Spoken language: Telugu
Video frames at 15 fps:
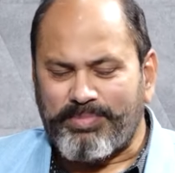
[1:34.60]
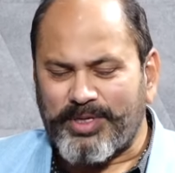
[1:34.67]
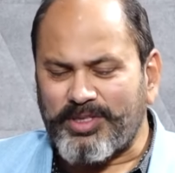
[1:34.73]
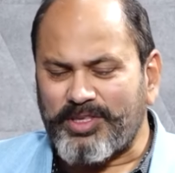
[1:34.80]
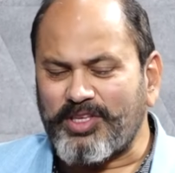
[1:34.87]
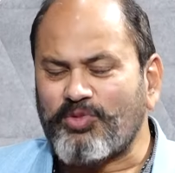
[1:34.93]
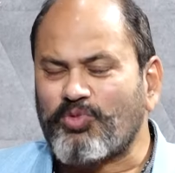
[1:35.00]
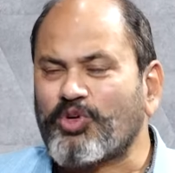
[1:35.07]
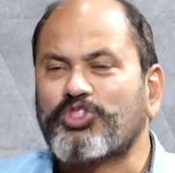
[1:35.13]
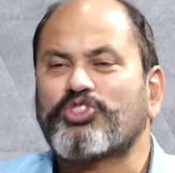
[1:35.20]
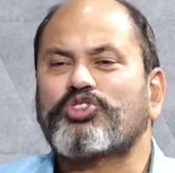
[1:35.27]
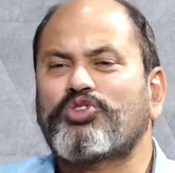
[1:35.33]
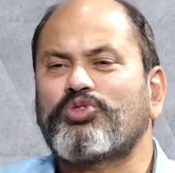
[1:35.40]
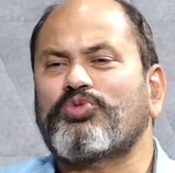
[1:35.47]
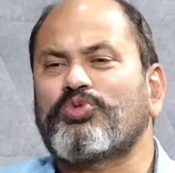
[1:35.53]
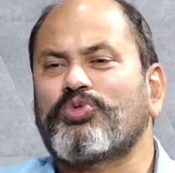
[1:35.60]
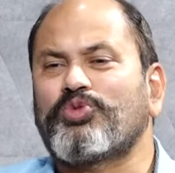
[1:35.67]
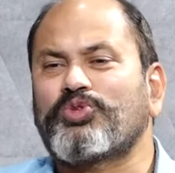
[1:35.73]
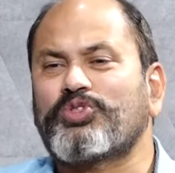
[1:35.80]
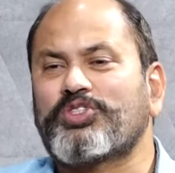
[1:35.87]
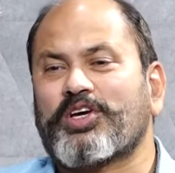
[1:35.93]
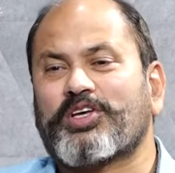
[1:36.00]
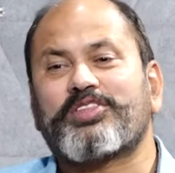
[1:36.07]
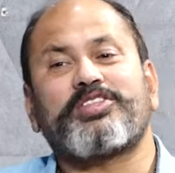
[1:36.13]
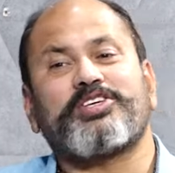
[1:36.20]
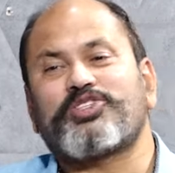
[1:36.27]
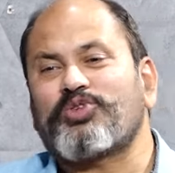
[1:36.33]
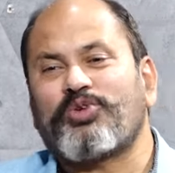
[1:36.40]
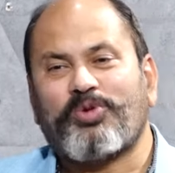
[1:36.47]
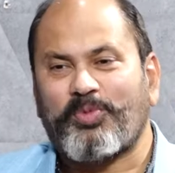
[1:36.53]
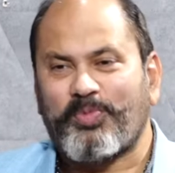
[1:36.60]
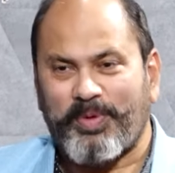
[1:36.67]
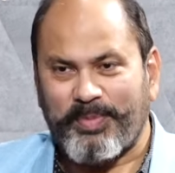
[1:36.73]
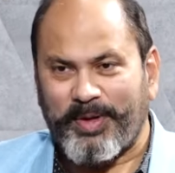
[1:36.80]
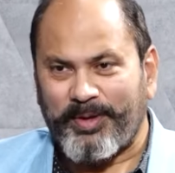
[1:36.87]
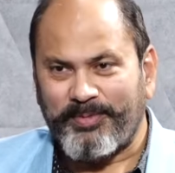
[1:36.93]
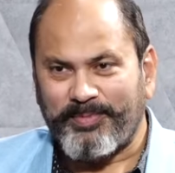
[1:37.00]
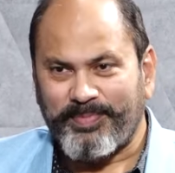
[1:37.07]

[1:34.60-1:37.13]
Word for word: ప్రతి వస్తువు శక్తి స్వరూపమే